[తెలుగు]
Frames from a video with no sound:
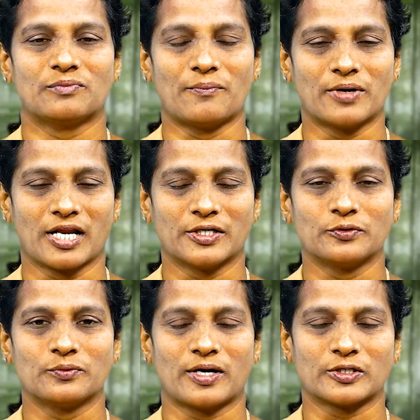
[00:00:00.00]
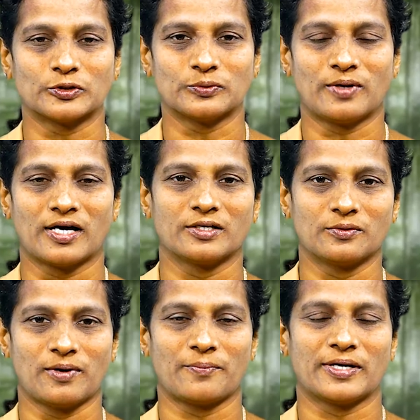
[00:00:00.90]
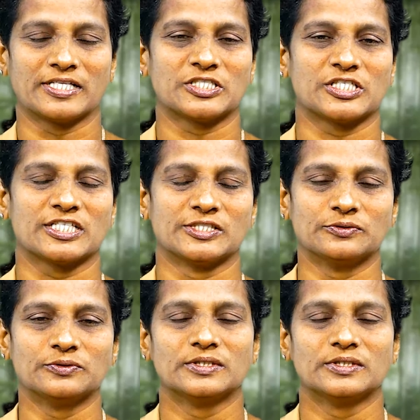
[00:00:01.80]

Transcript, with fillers: మమ్మలను మా కుటుంబాలను మా పరిచర్యను